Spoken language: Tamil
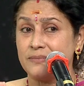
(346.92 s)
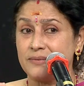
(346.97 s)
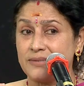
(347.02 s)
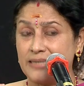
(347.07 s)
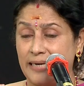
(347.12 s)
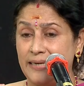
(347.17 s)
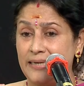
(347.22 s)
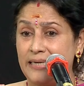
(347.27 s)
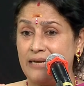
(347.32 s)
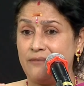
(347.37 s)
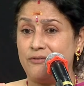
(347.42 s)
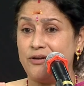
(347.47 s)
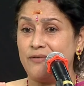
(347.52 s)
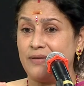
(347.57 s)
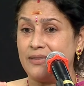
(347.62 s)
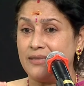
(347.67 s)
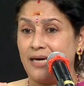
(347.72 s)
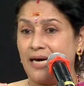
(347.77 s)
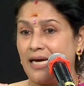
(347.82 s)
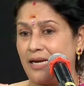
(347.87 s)
சன் டிவி
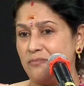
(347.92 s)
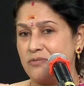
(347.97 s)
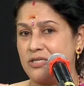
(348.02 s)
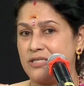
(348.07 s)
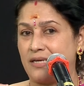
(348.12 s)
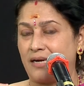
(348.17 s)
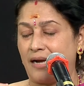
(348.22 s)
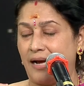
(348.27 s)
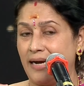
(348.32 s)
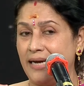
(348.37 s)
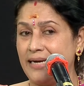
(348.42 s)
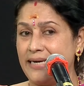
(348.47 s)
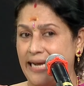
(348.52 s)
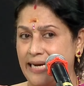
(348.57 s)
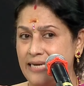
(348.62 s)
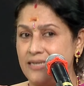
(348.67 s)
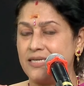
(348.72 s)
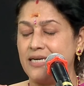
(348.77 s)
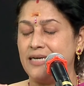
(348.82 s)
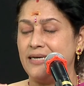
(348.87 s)
வந்து ஆரம்பிச்சிருக்காங்க
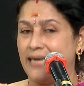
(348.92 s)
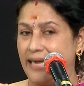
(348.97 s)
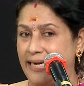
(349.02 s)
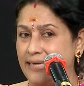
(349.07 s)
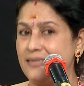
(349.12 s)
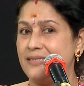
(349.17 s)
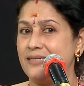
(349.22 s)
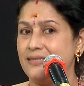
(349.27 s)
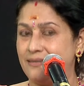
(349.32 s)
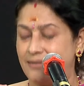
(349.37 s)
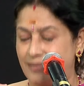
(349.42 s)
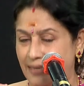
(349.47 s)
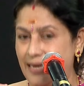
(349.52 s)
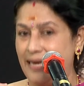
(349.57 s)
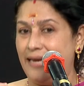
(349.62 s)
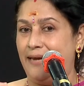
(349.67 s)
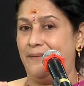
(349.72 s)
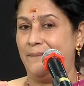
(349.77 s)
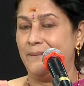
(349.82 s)
நைன்டீன் நைன்டி த்ரீ